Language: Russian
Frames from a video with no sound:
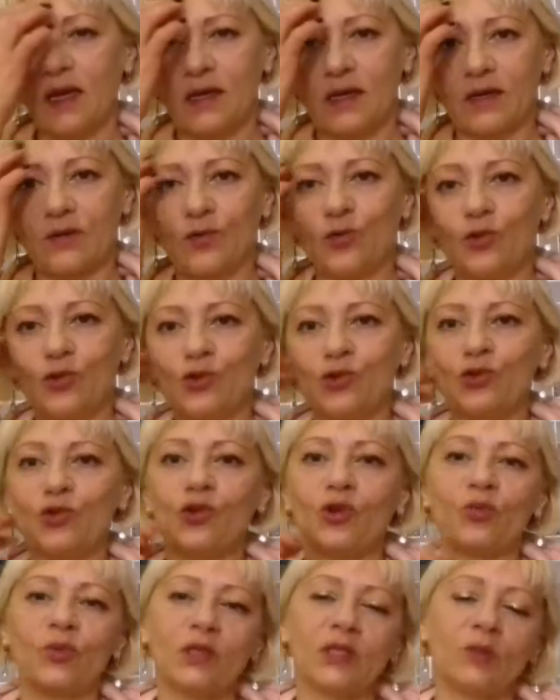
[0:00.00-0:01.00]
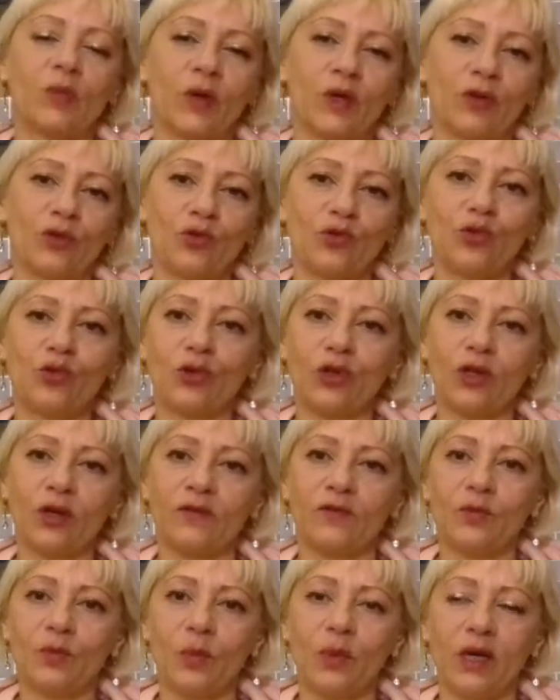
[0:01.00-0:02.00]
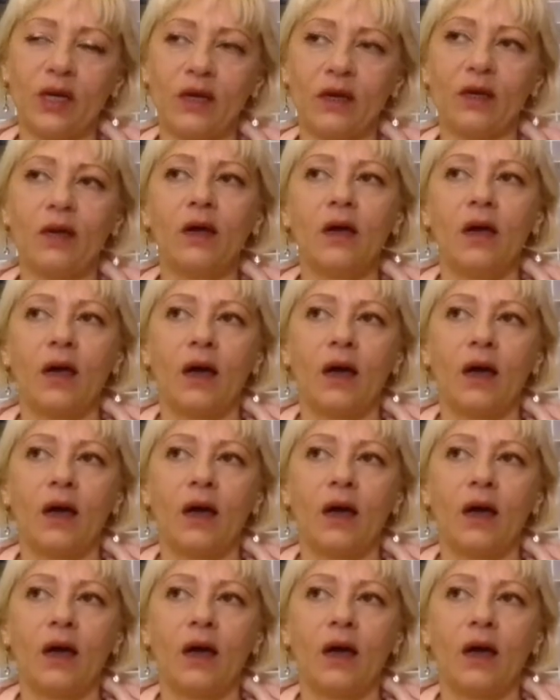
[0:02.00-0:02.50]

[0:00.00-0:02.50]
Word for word: какую стоимость продуктов мы,